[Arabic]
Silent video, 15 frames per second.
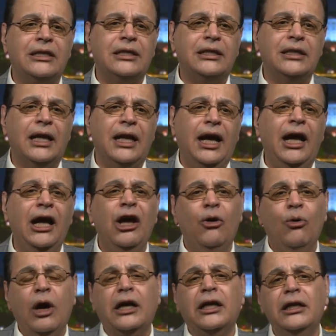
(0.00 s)
السلاح
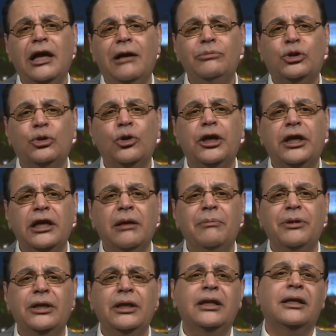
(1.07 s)
وقيام تركيا
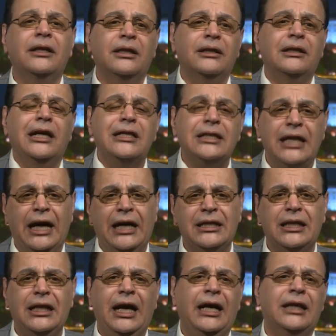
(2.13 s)
بنزع
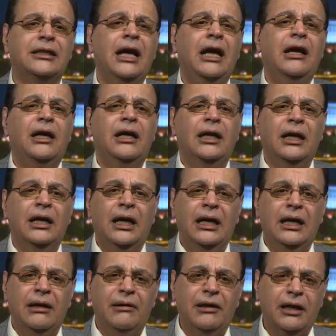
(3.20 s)
أسلحة آآ
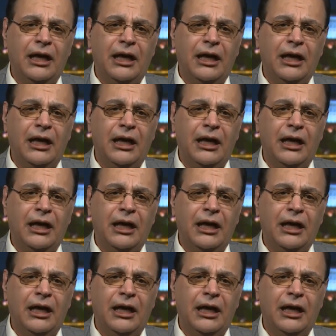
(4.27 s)
آه،